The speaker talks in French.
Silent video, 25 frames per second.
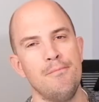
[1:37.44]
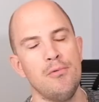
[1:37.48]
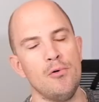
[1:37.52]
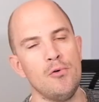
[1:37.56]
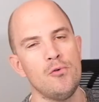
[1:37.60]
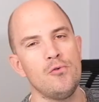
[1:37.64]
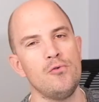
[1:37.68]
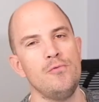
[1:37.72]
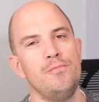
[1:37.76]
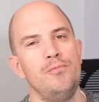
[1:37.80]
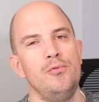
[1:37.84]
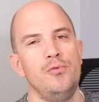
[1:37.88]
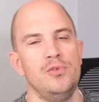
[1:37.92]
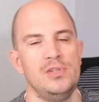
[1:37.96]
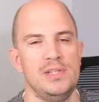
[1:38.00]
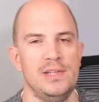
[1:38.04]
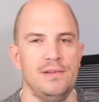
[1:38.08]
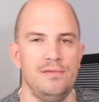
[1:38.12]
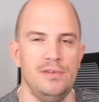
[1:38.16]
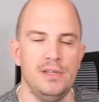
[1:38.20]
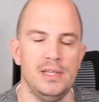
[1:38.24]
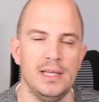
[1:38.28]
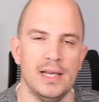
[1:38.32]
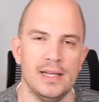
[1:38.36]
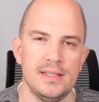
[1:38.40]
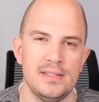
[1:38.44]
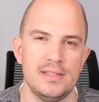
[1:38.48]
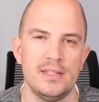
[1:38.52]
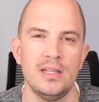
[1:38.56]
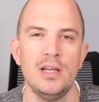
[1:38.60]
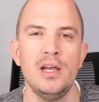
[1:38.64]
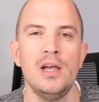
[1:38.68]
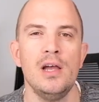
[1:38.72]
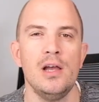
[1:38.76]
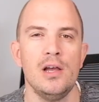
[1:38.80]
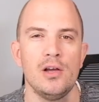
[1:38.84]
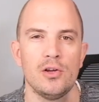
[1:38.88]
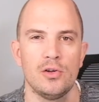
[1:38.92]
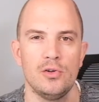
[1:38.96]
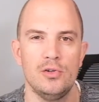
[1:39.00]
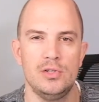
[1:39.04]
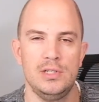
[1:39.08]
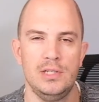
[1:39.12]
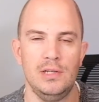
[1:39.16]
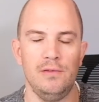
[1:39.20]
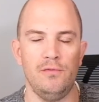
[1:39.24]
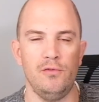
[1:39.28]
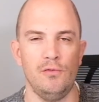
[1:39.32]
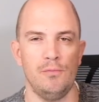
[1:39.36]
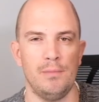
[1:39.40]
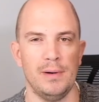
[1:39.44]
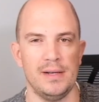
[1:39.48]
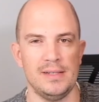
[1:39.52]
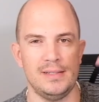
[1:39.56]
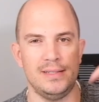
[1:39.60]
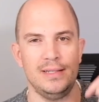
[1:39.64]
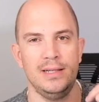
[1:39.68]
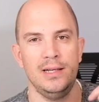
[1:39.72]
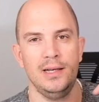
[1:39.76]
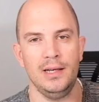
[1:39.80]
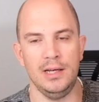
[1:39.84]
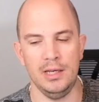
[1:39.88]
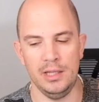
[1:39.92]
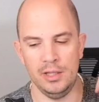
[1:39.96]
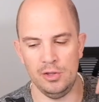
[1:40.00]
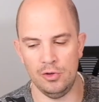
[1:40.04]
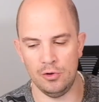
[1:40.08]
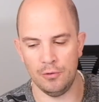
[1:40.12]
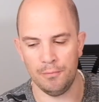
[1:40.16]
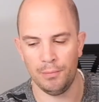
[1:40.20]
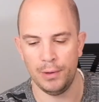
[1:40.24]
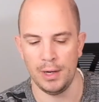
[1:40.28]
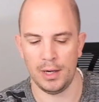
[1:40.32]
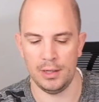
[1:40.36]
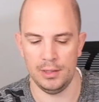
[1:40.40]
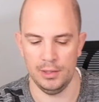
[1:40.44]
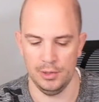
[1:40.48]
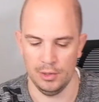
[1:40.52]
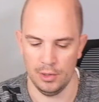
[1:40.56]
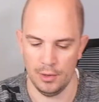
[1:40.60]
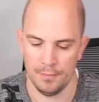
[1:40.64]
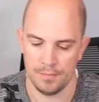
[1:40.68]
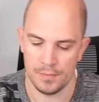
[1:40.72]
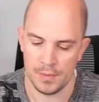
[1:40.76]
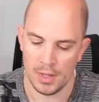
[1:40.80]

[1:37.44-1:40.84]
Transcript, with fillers: beaucoup plus efficace que si vous passez ligne par ligne.